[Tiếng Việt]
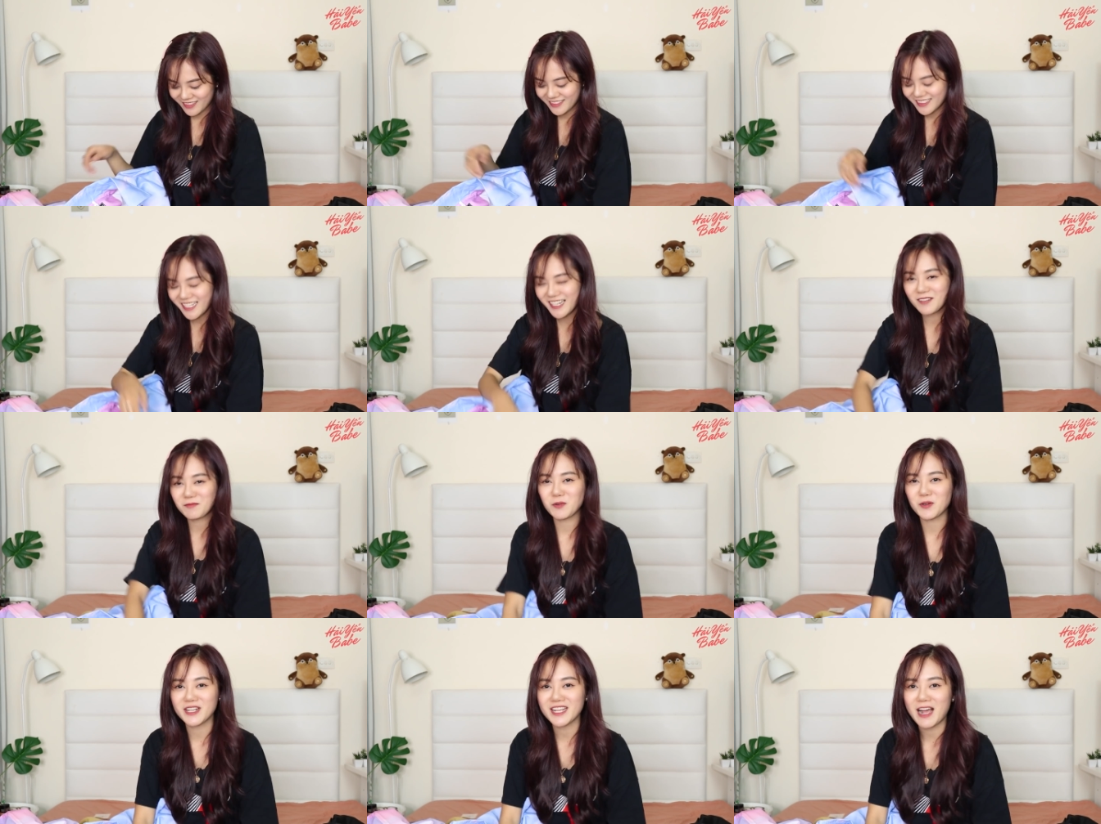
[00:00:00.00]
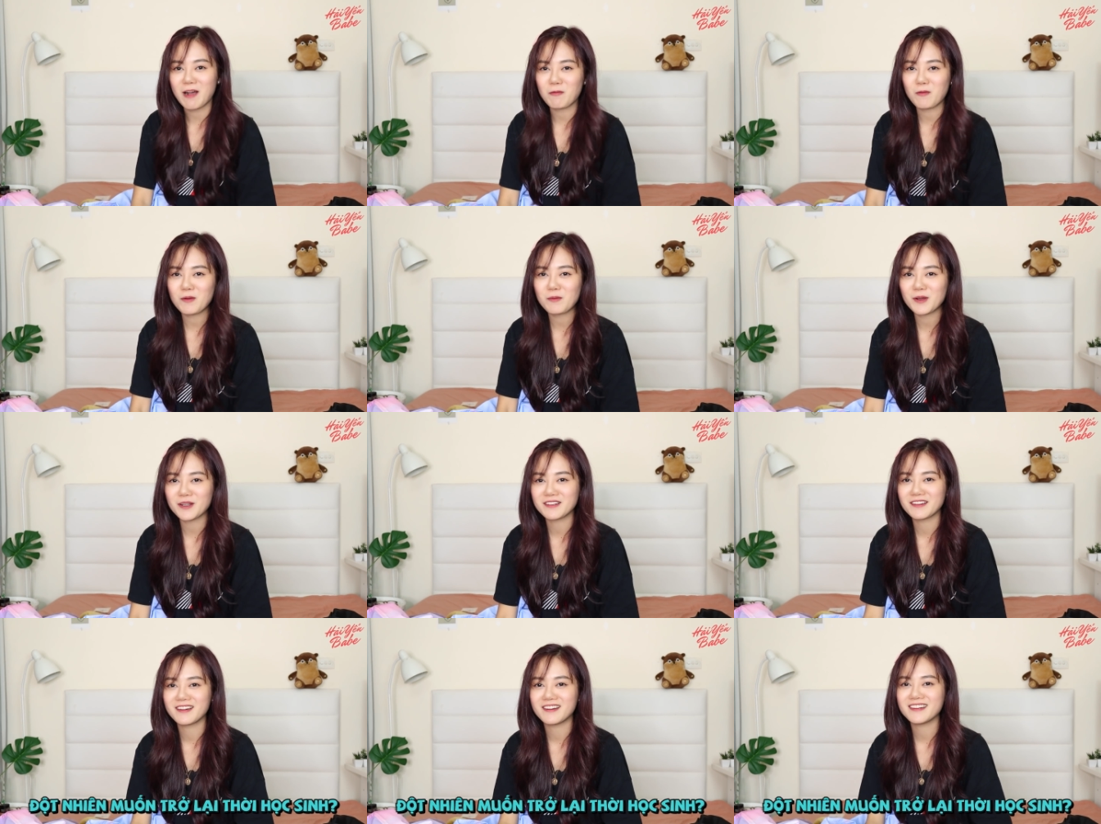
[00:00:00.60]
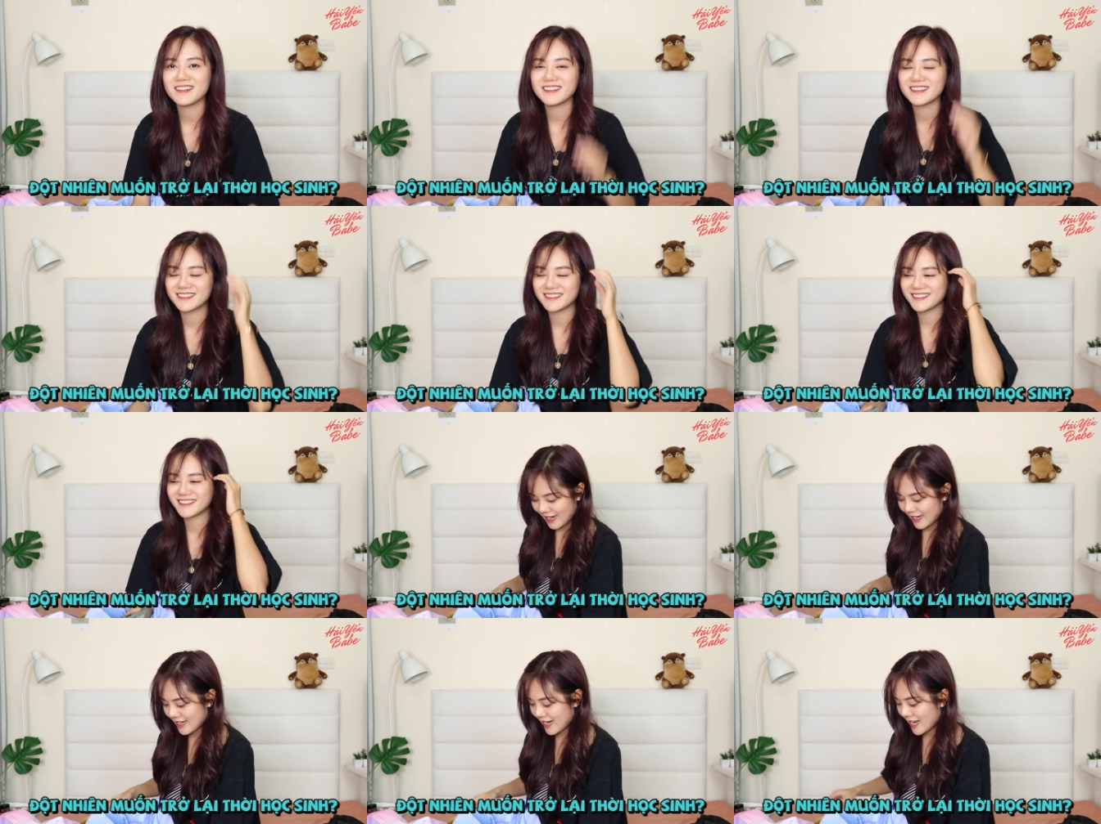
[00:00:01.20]
tự nhiên lại muốn đi học quá mọi người ơi
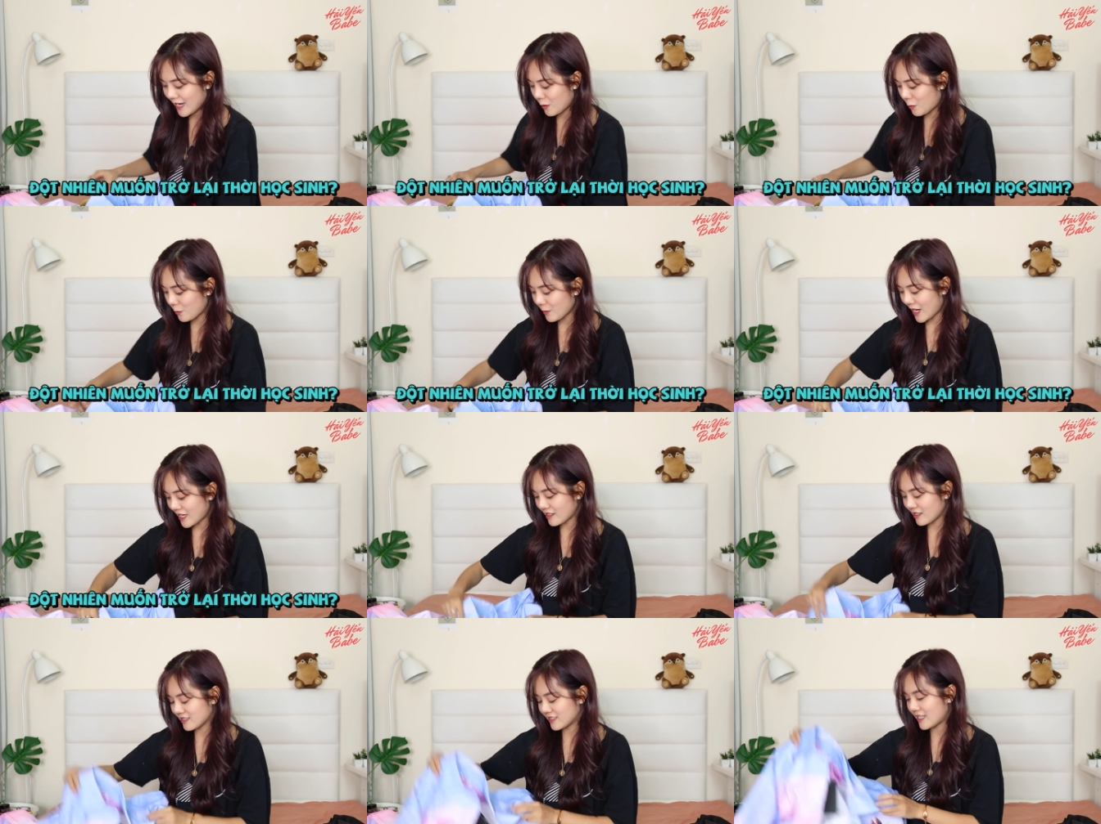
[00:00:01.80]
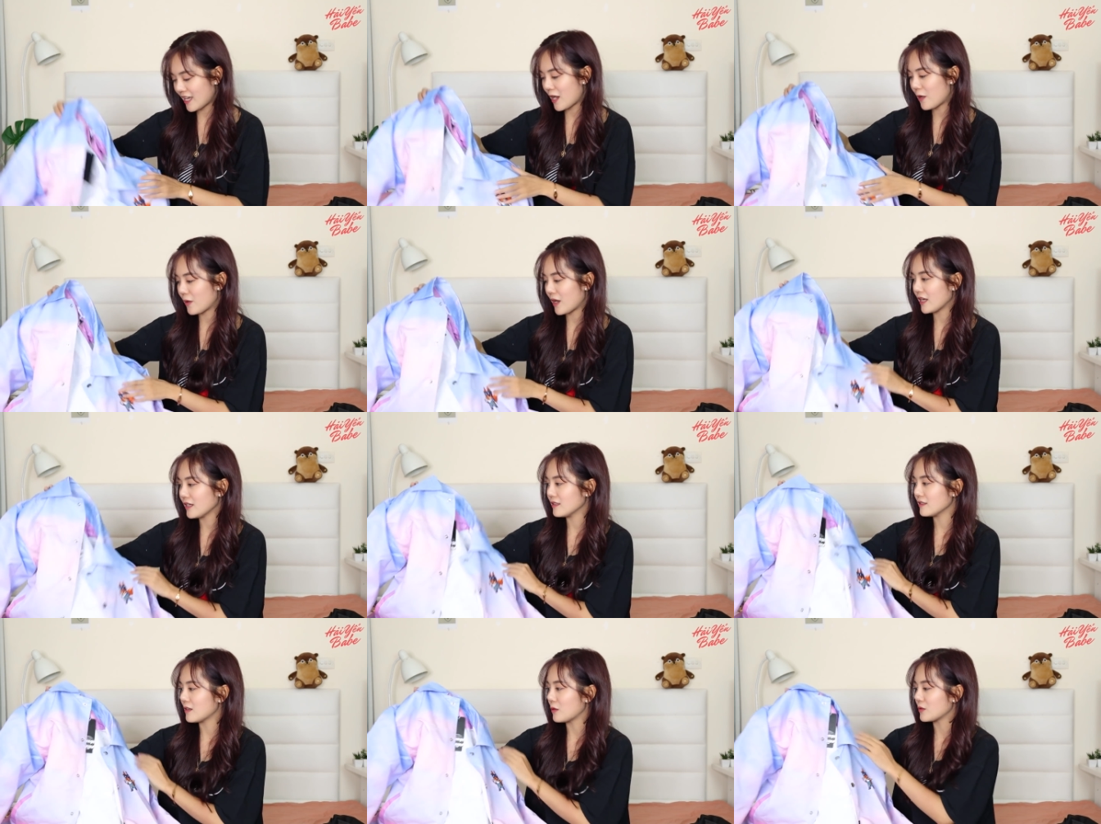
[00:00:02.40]
cái này cũng đang được sale đấy